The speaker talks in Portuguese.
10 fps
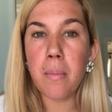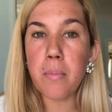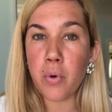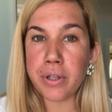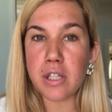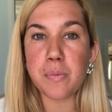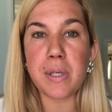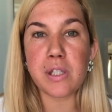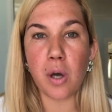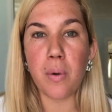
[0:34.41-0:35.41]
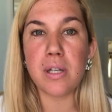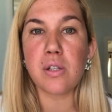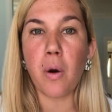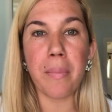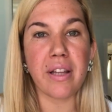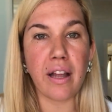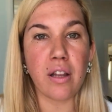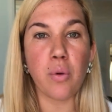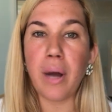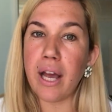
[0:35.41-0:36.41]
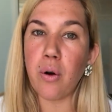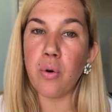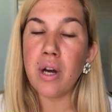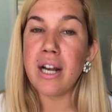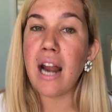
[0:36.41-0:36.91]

muitas pessoas cometendo o erro